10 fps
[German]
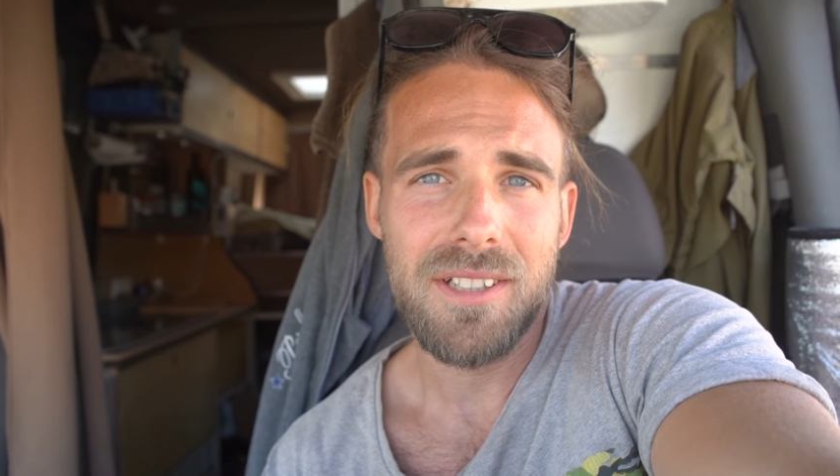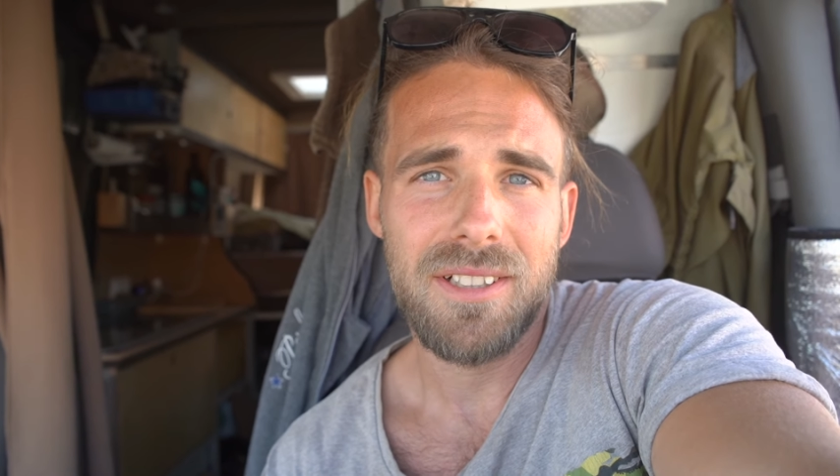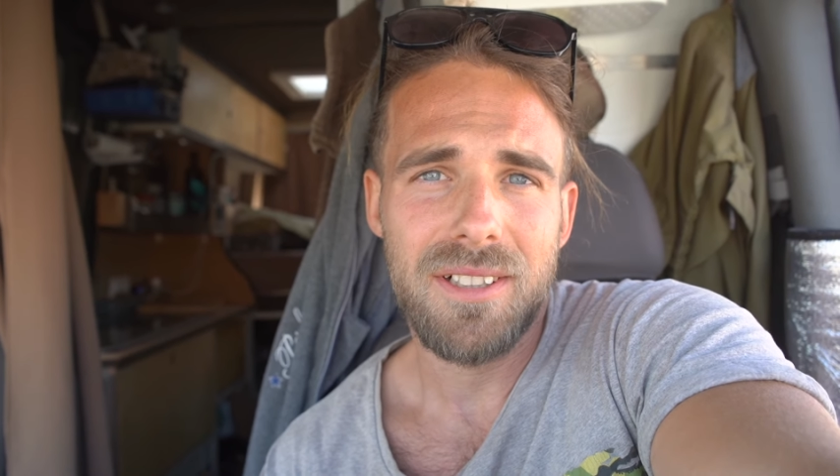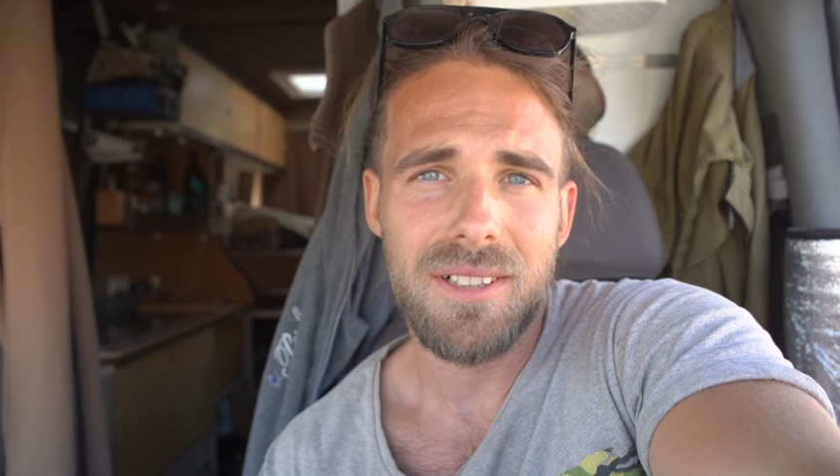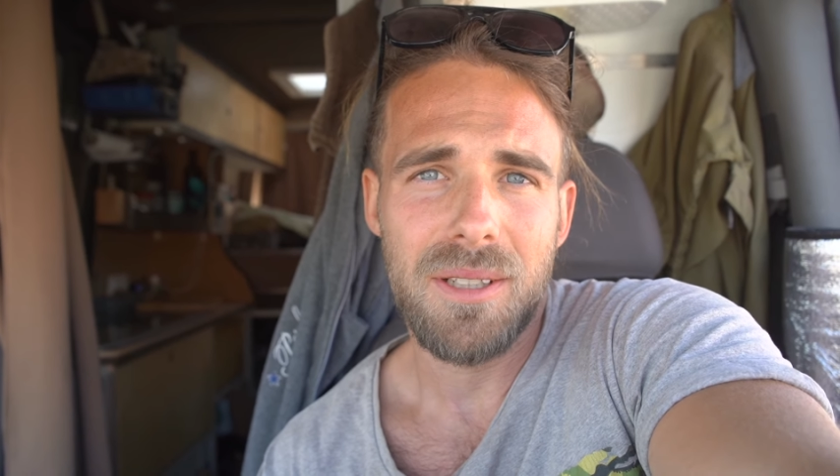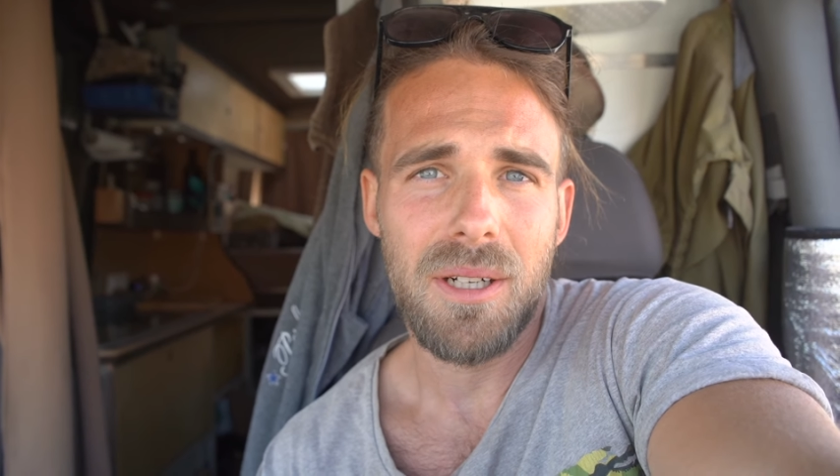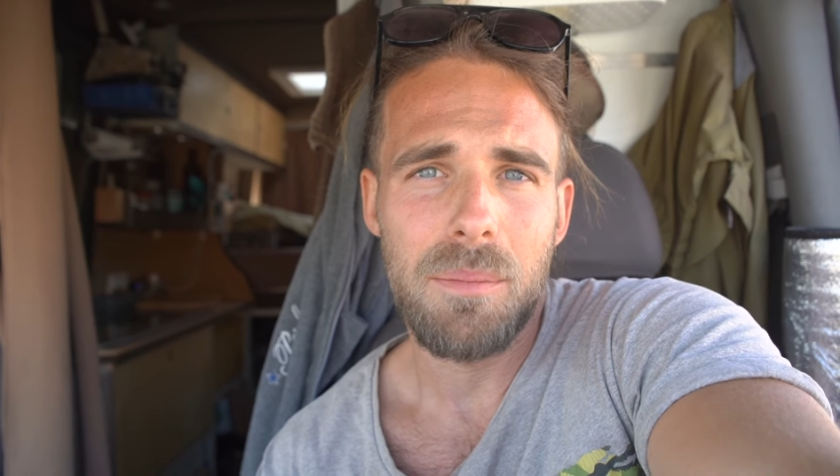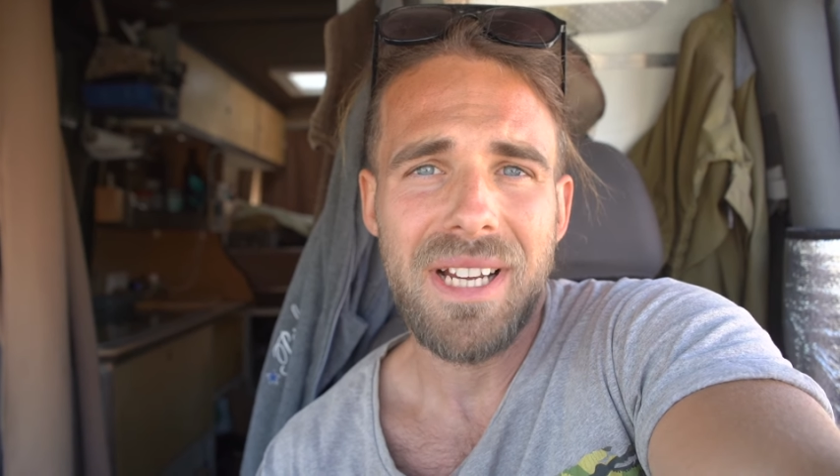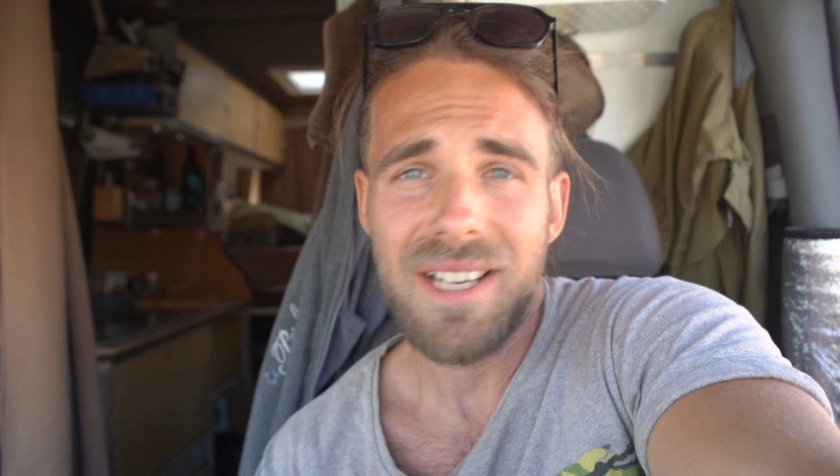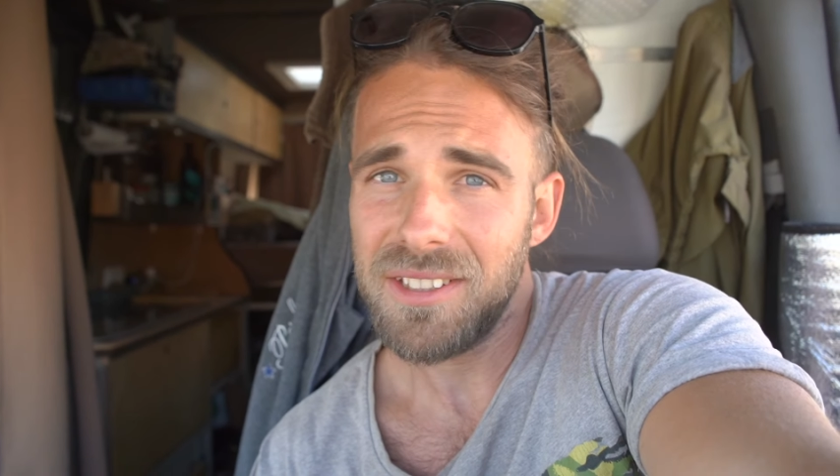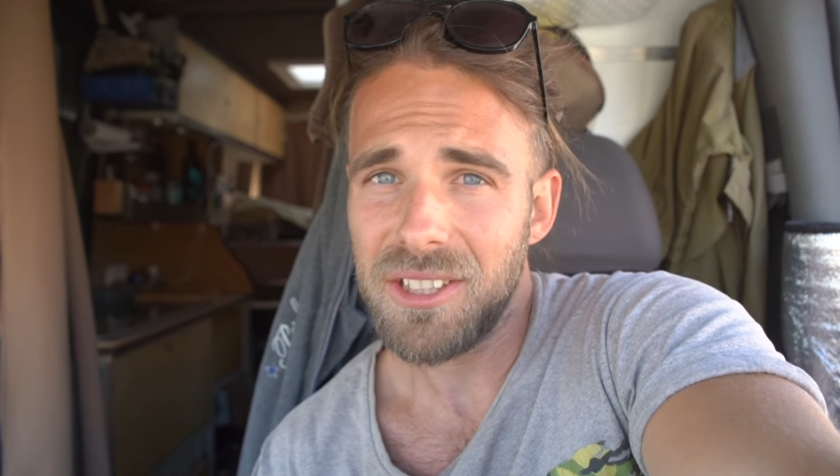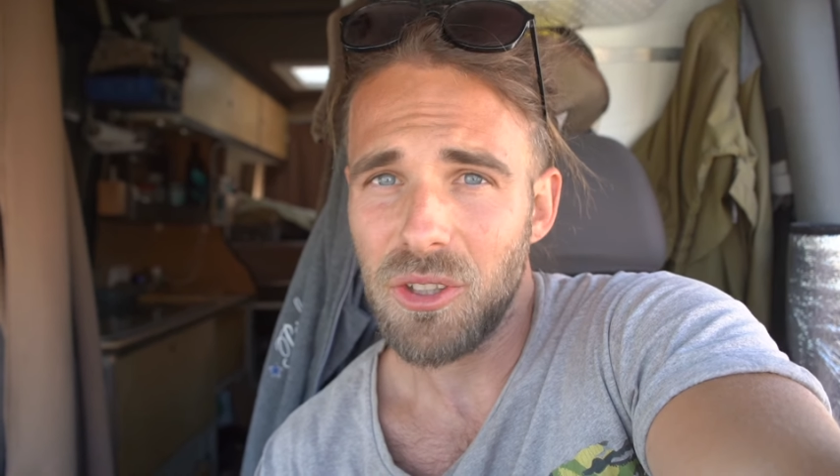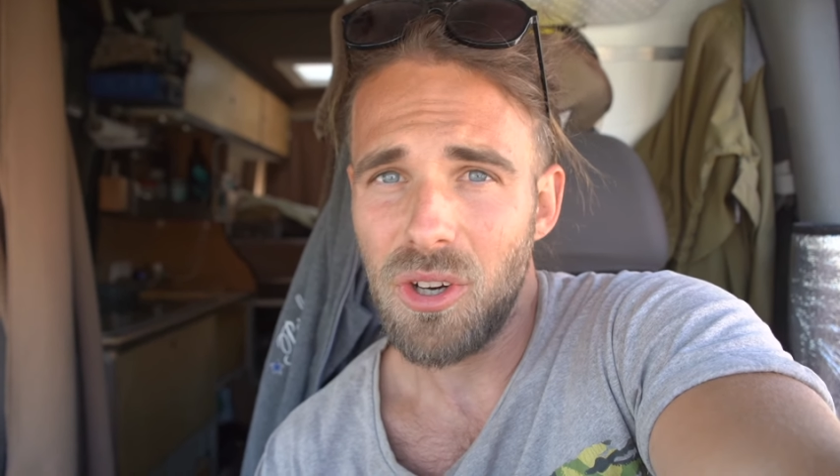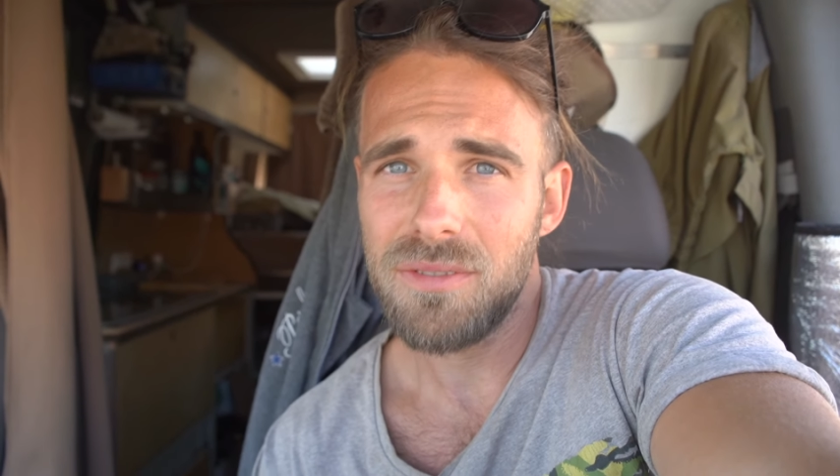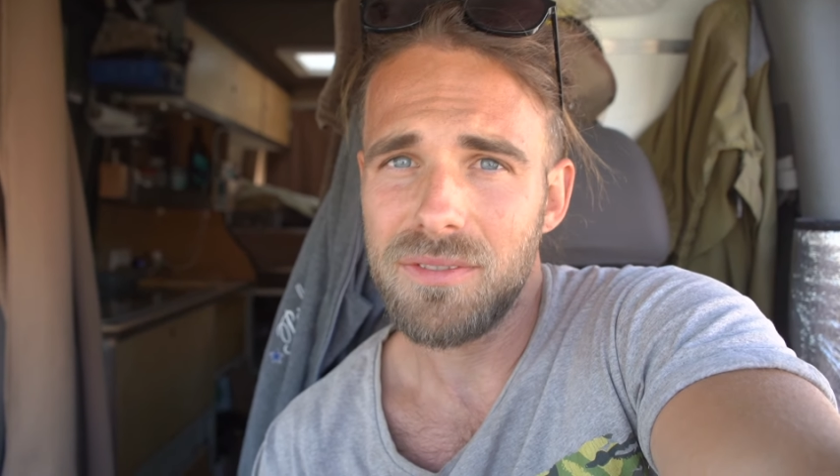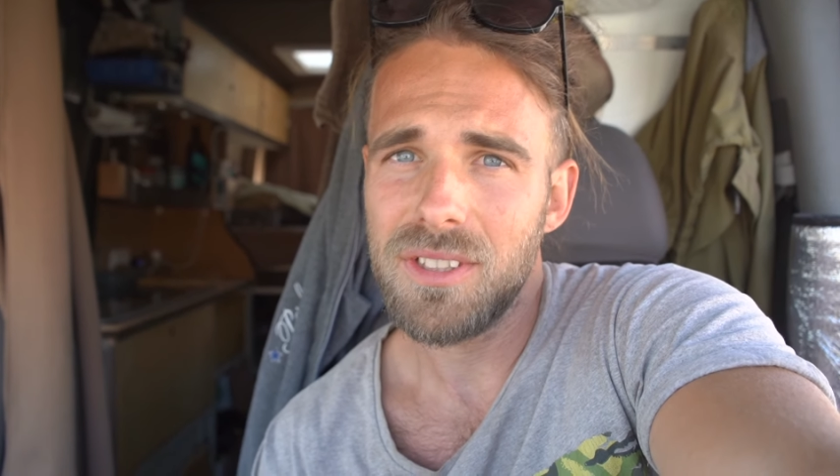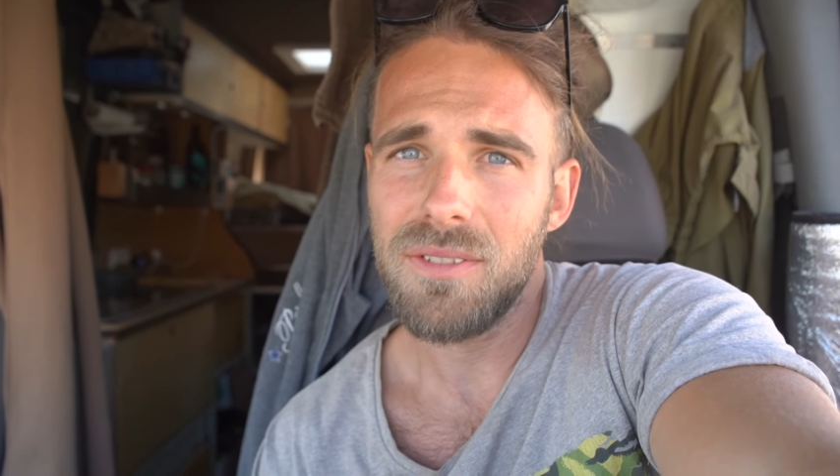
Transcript: äh, Bekannte getroffen,